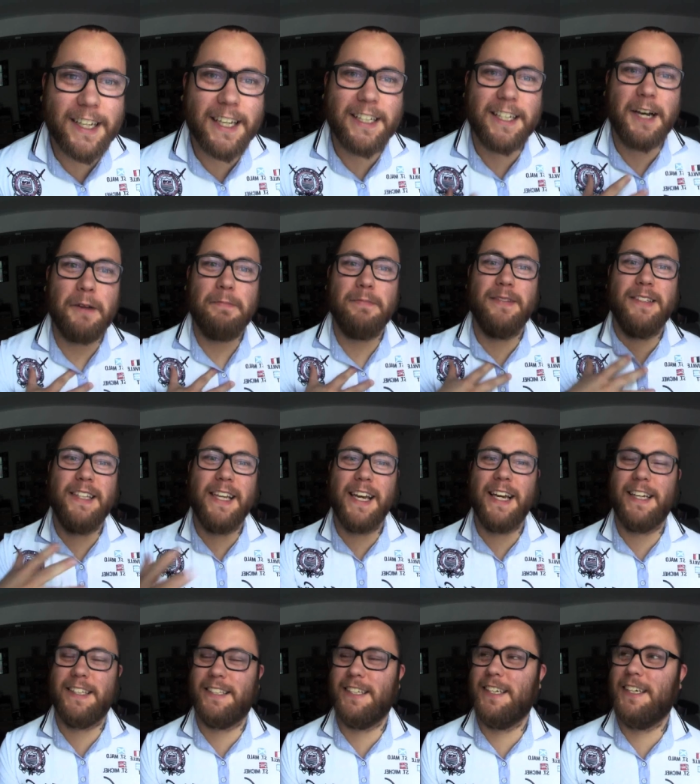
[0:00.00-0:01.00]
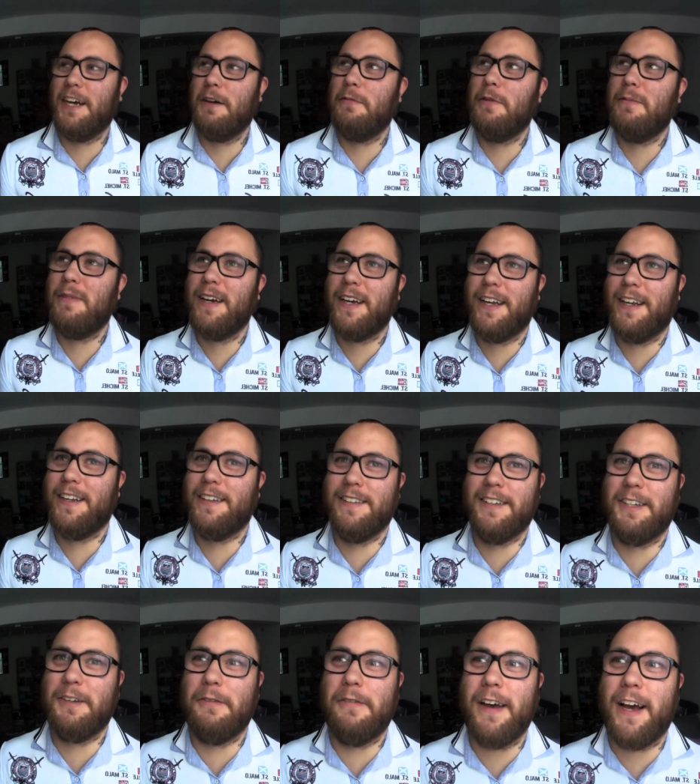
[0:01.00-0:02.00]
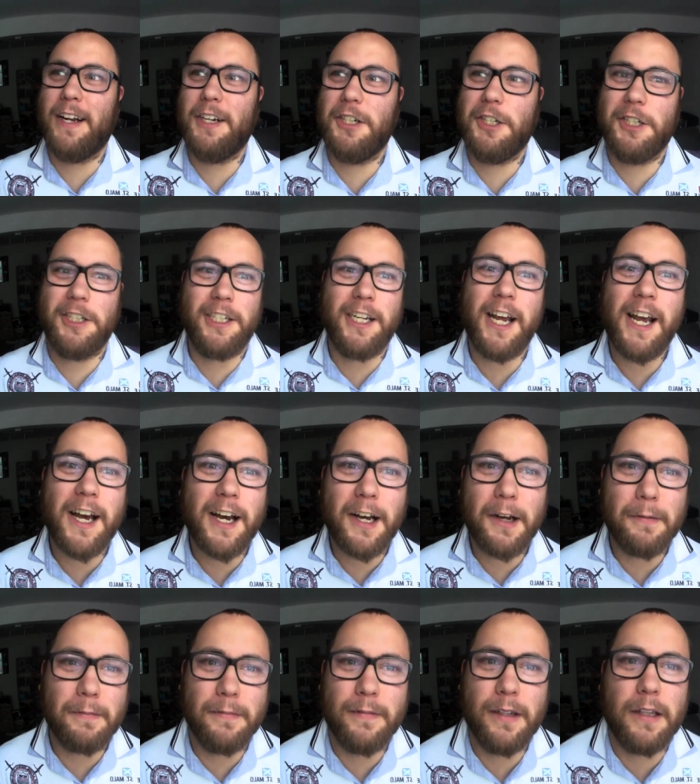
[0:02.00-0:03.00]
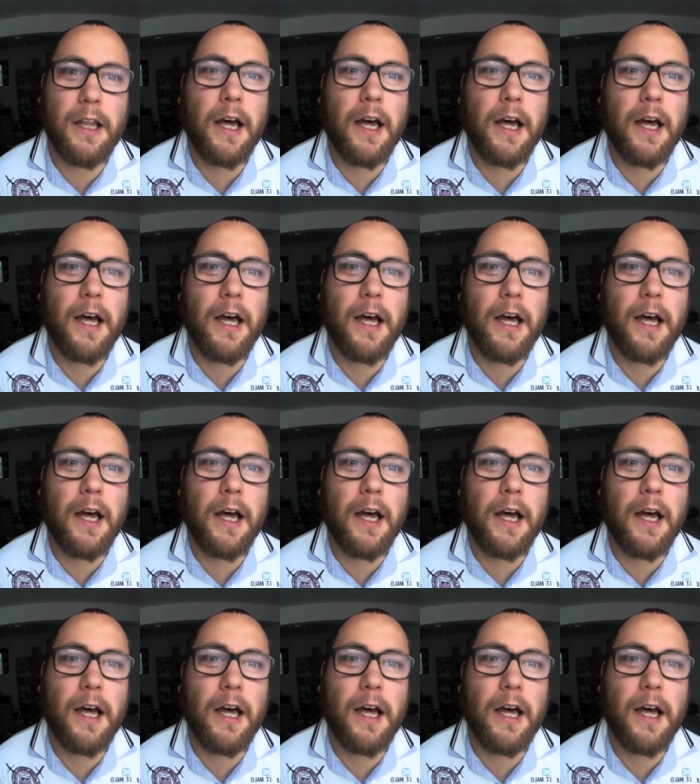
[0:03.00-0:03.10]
Ich habe nichts, ich habe, oh mein, ich werde sterben.